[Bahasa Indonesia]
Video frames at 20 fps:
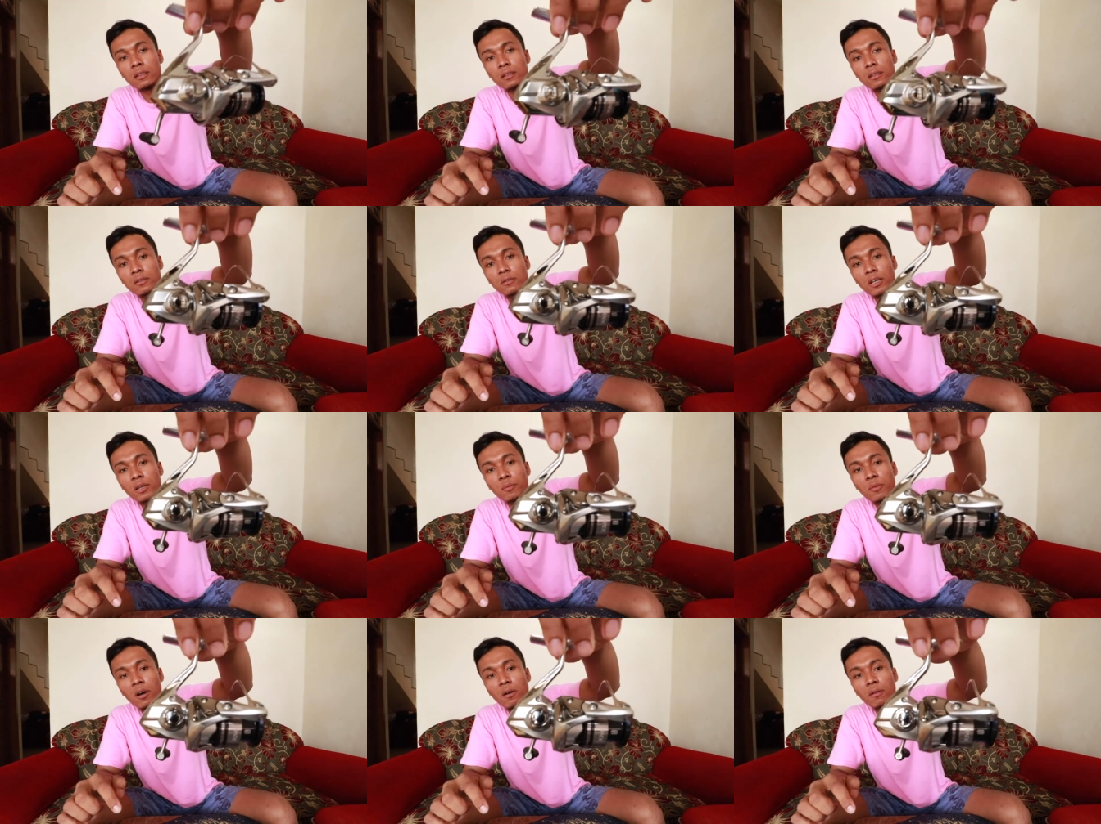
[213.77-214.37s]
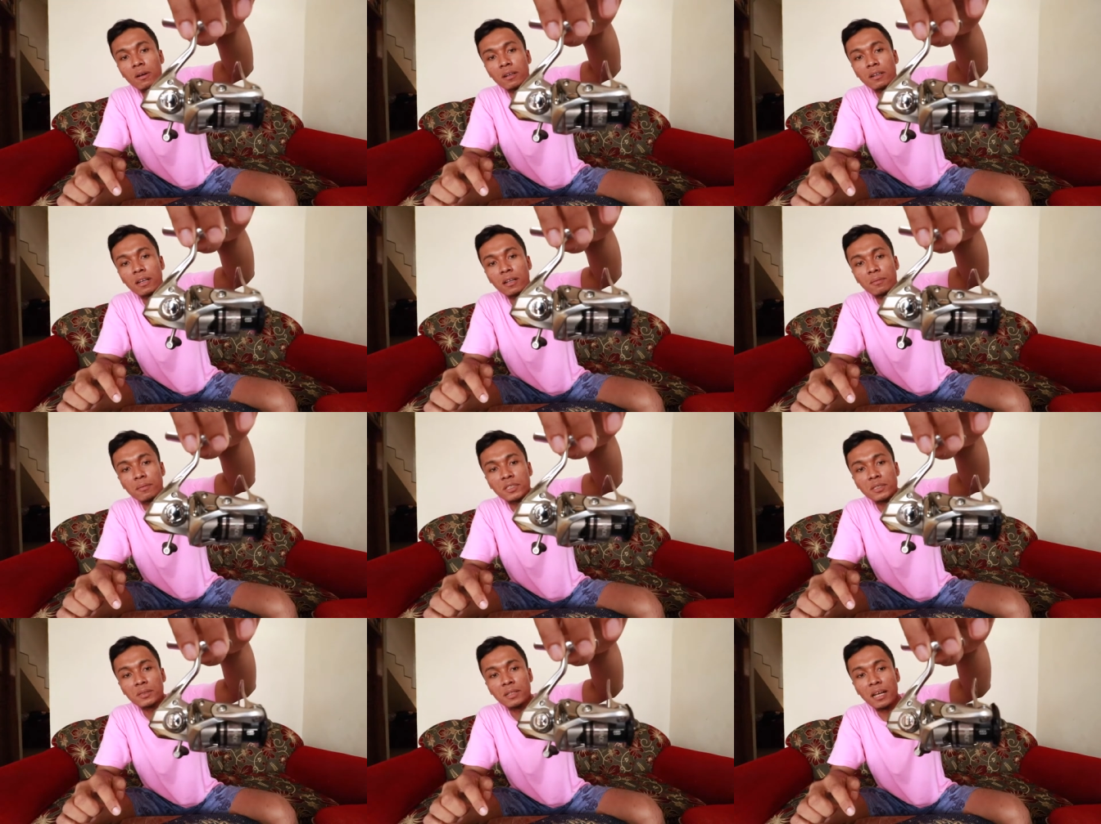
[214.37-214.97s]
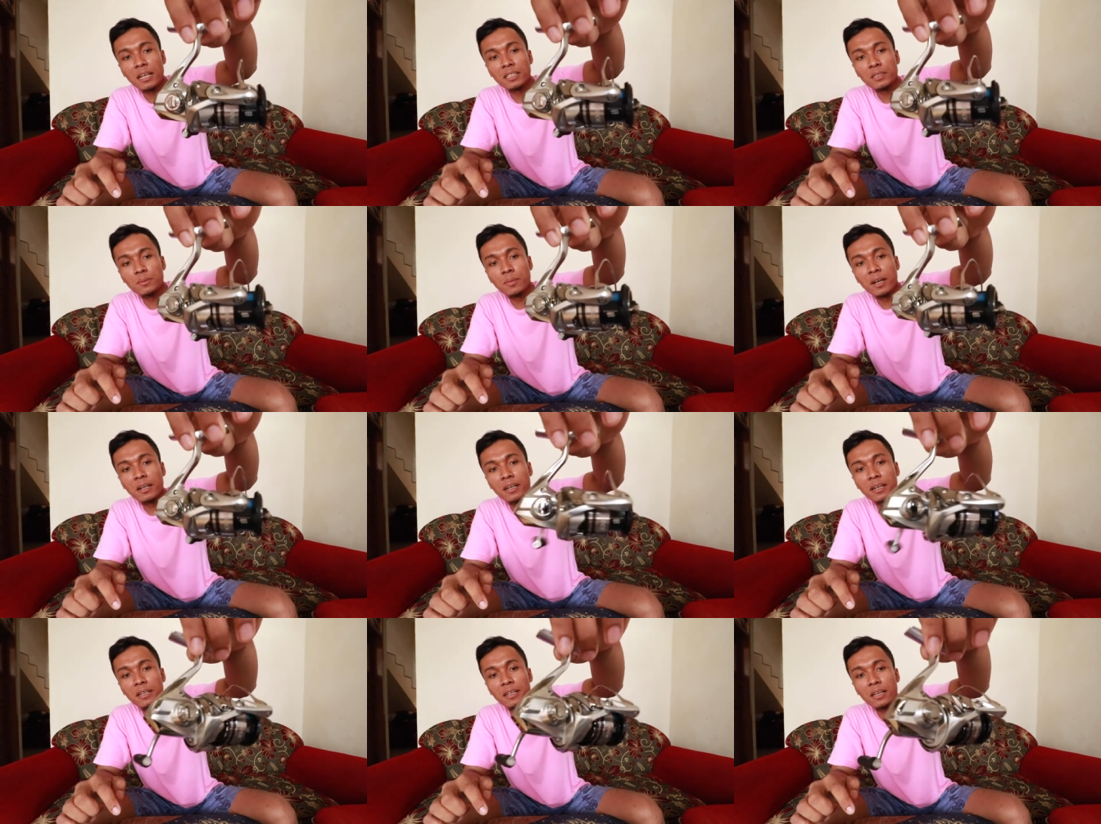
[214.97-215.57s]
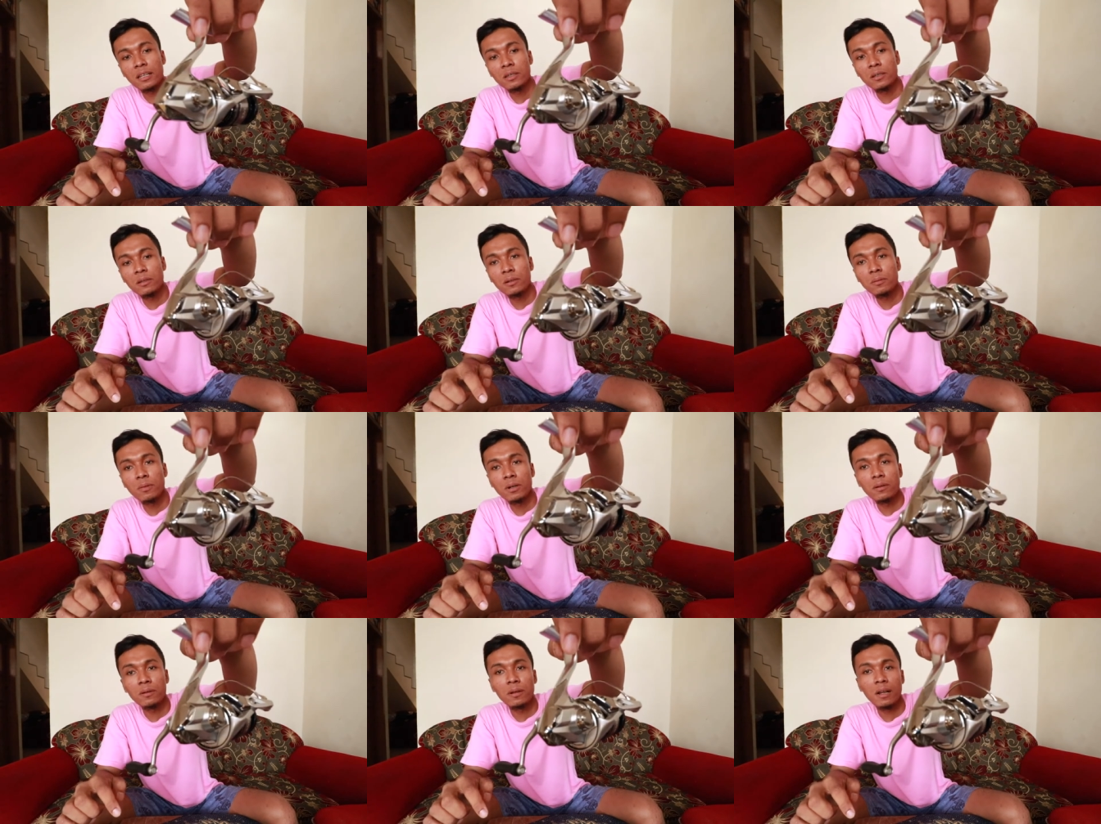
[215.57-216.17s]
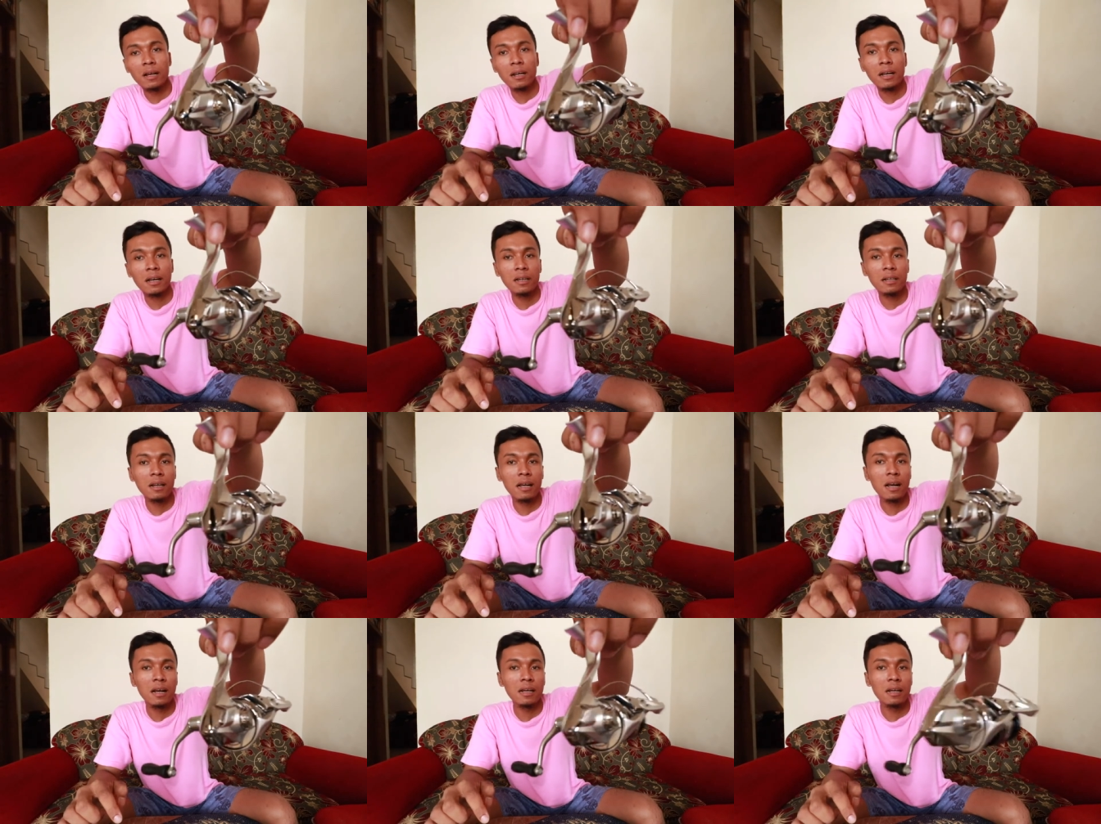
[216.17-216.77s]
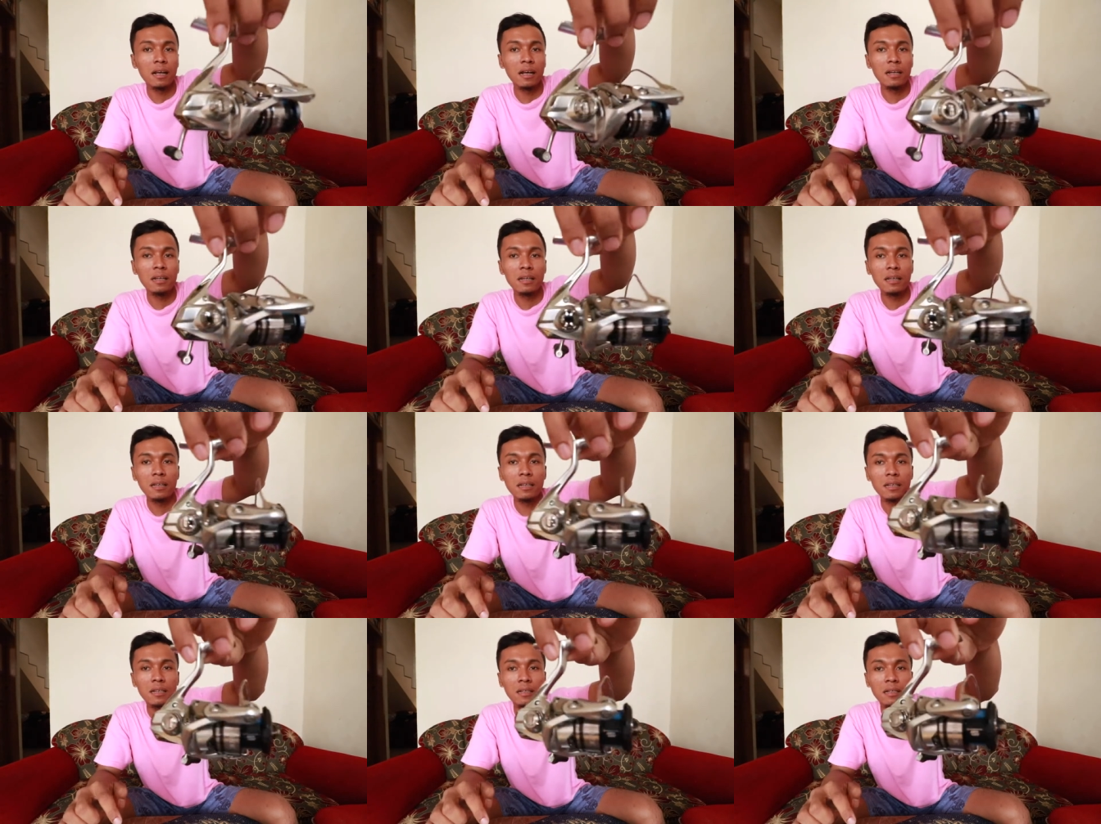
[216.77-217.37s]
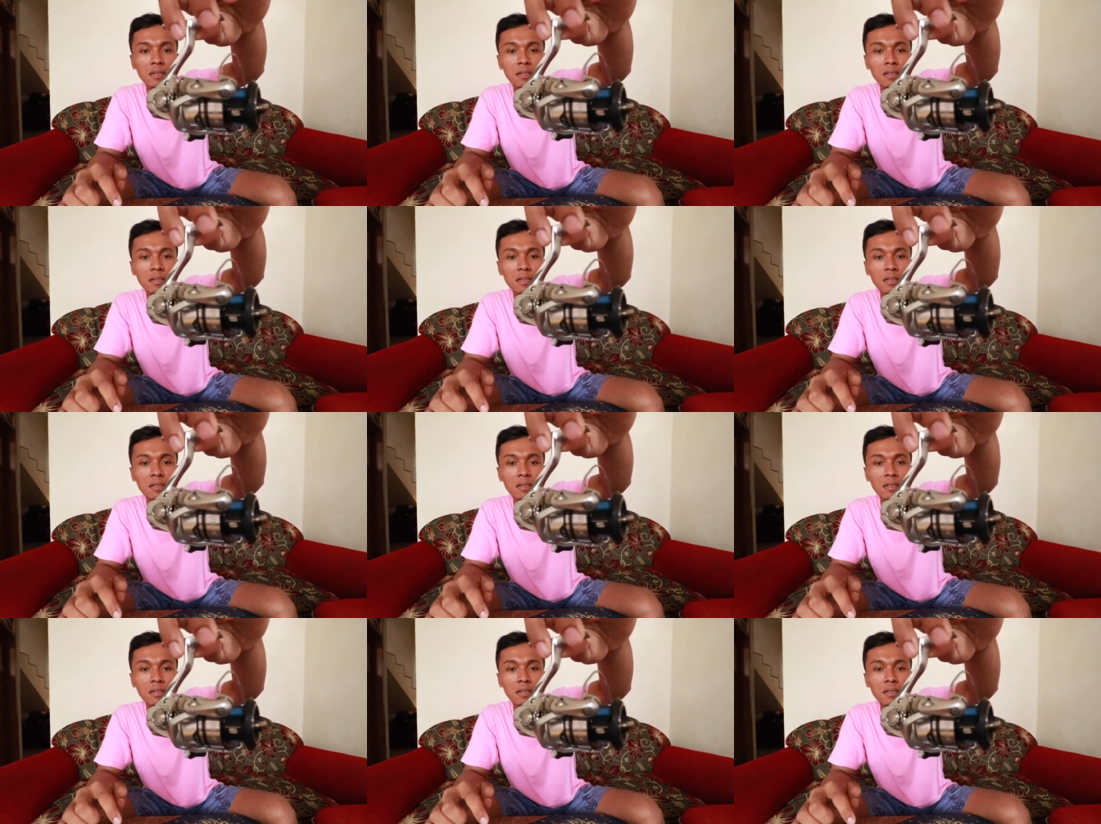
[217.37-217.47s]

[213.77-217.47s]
Twin Power dan lain sebagainya itu menggunakan Hagane